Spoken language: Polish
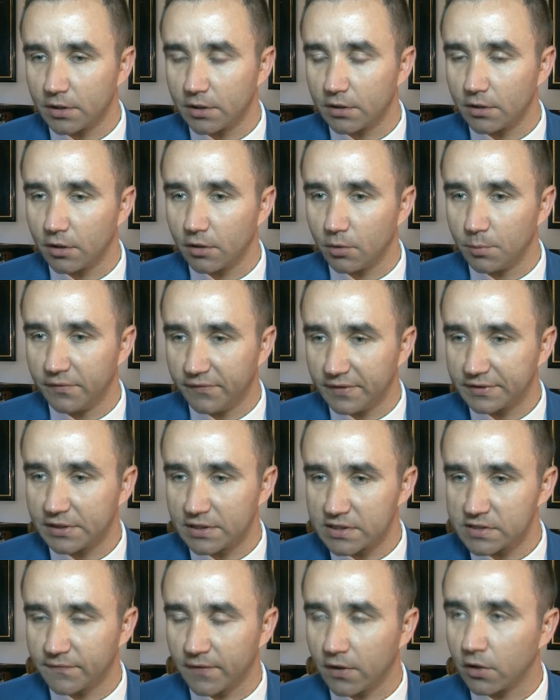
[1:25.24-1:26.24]
e,
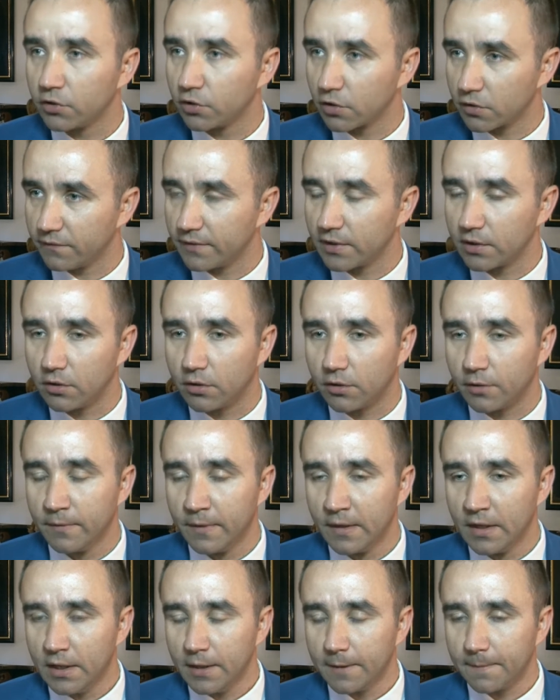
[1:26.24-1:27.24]
obywatelstwa honorowego,
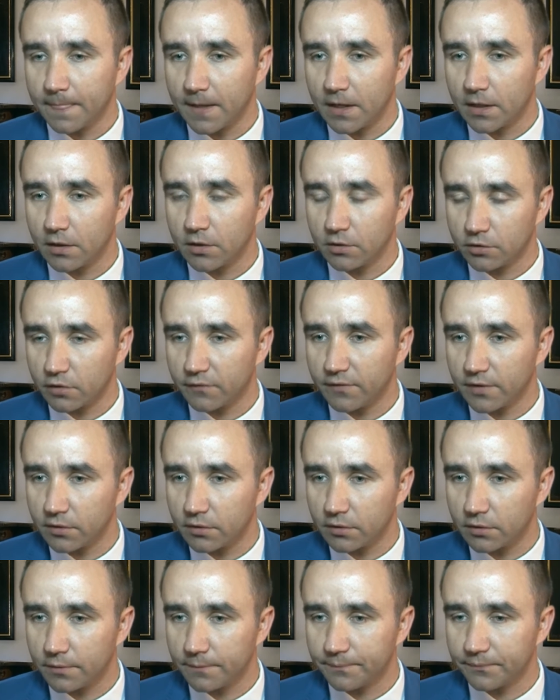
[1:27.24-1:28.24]
e,
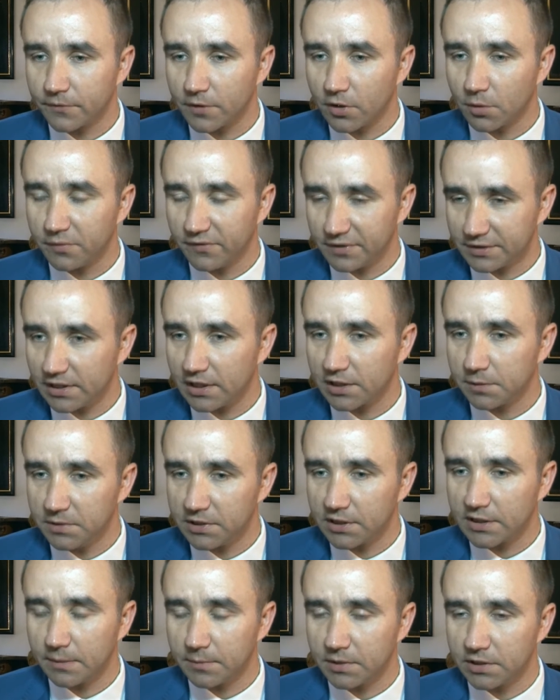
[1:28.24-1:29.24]
honorowego obywatela
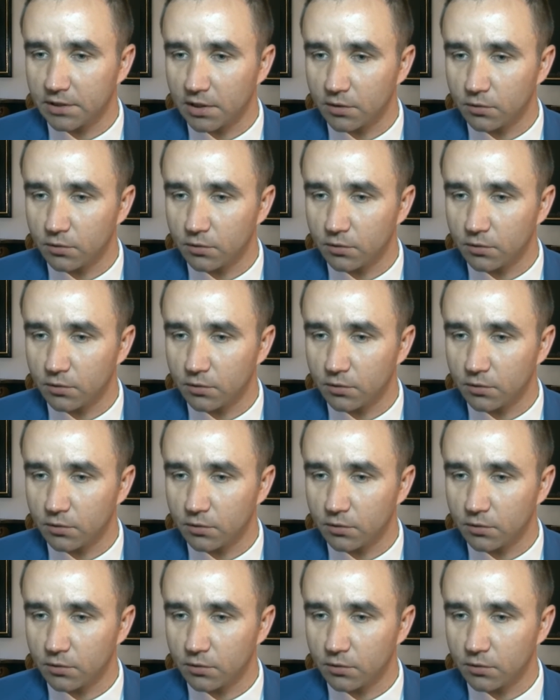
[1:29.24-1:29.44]
gminy Kamienna Kamienna